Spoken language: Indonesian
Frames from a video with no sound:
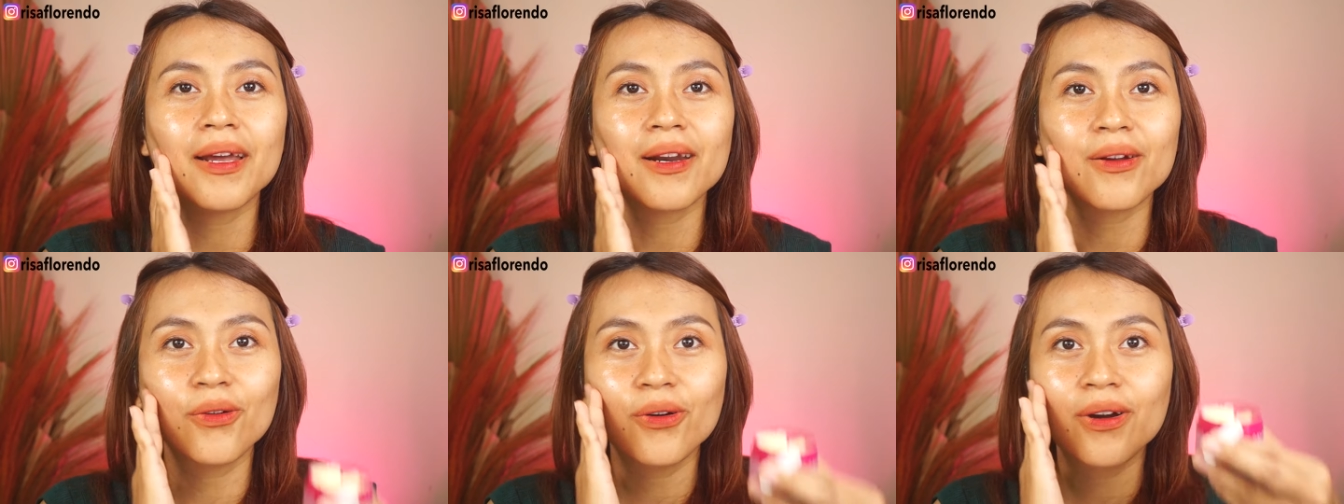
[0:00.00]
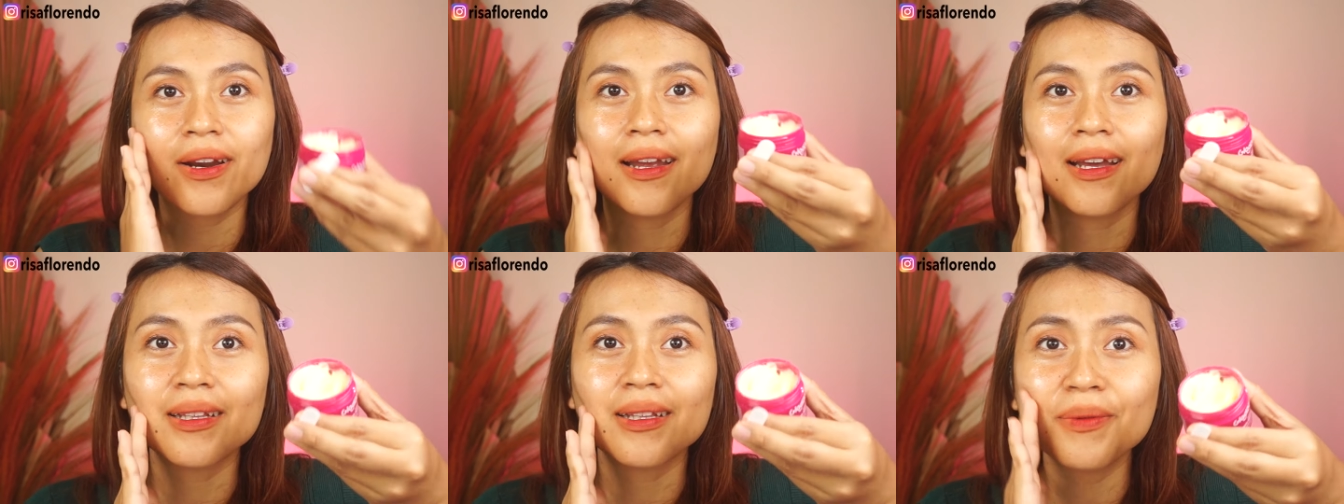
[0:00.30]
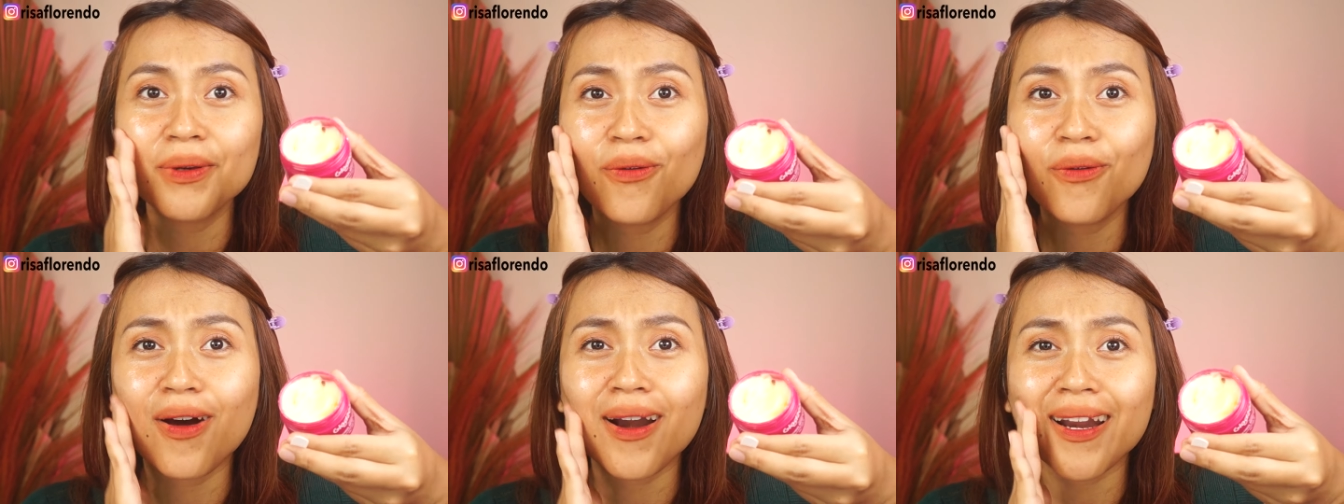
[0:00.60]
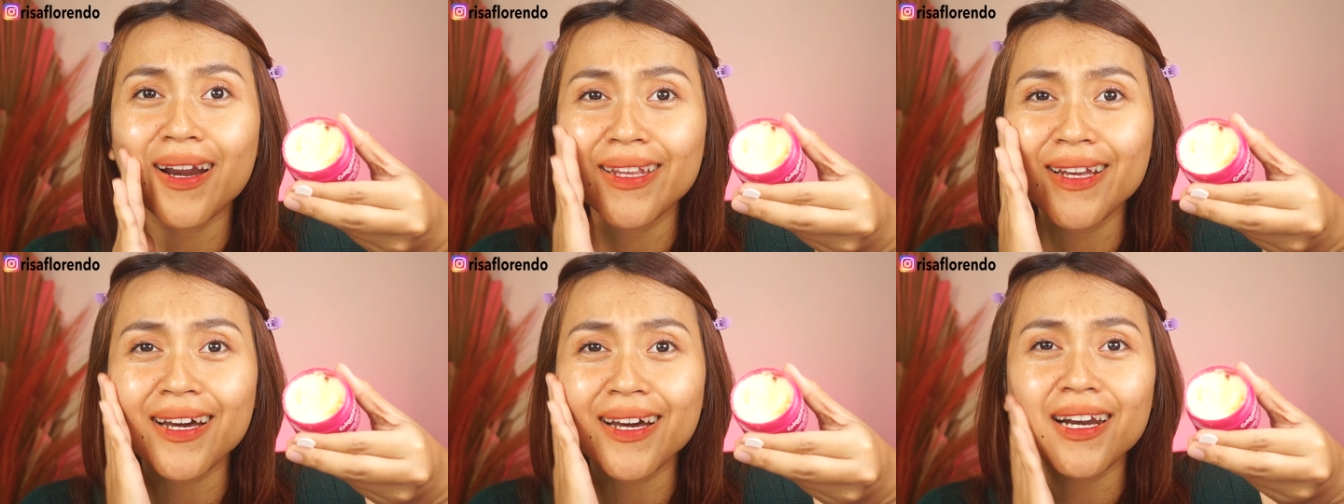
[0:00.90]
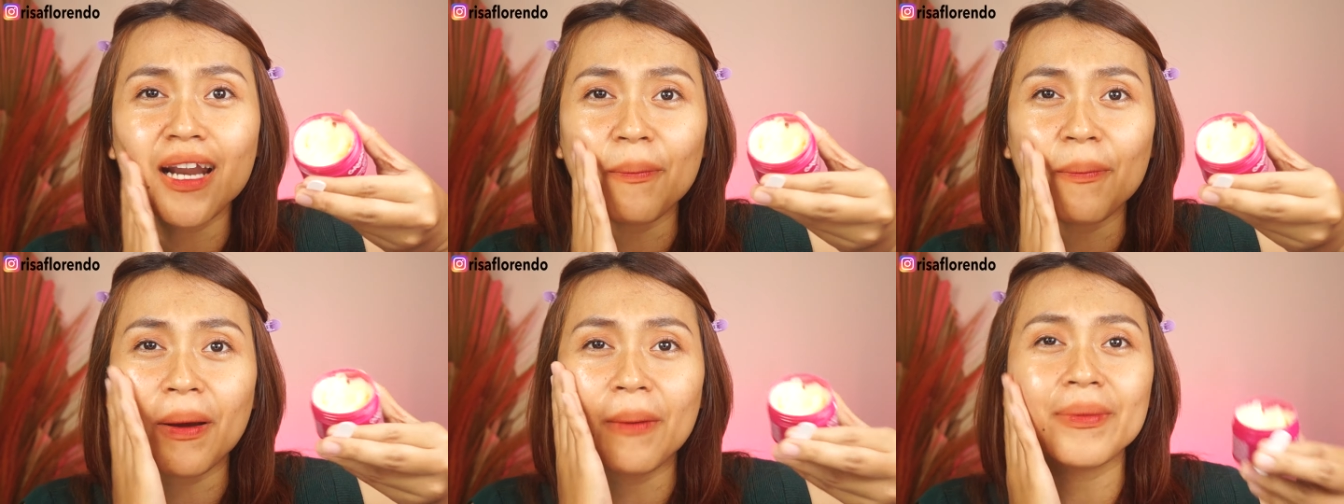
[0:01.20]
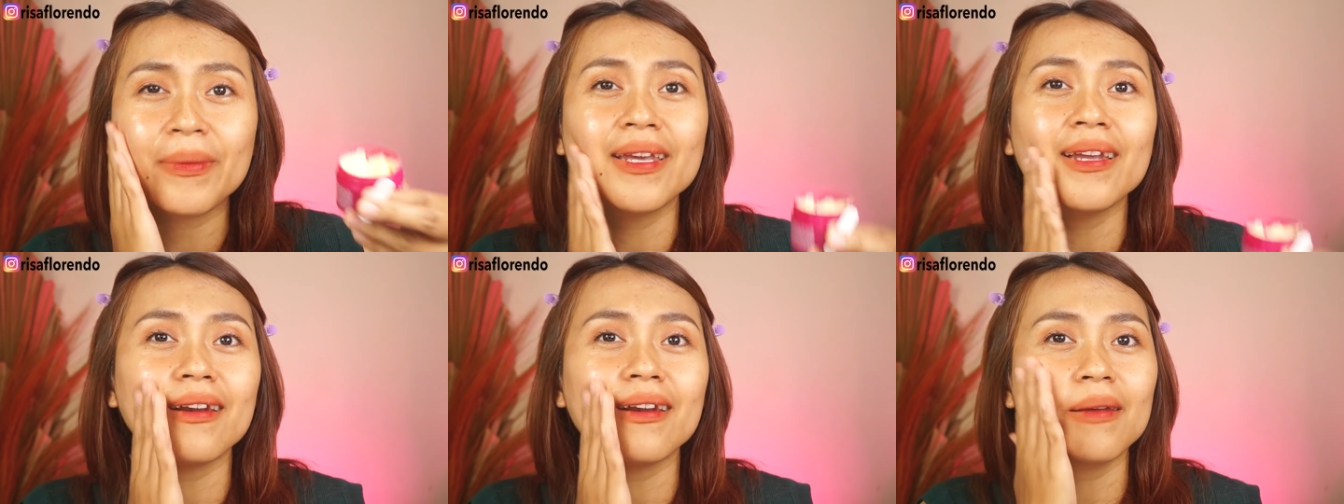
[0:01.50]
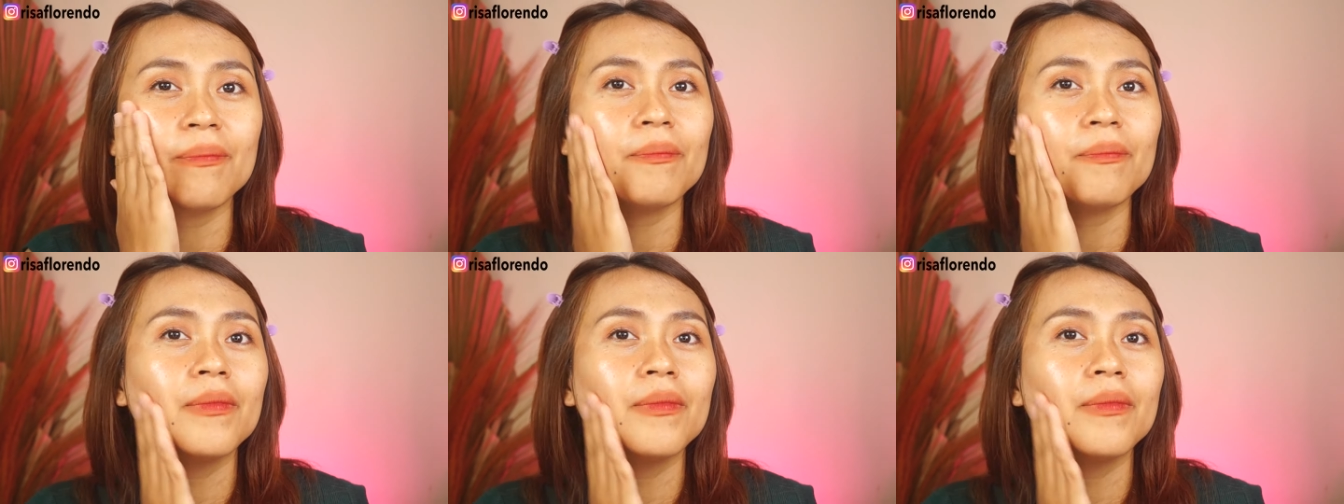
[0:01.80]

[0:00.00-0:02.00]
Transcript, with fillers: merkuri ya, tapi warnanya kenapa mirip?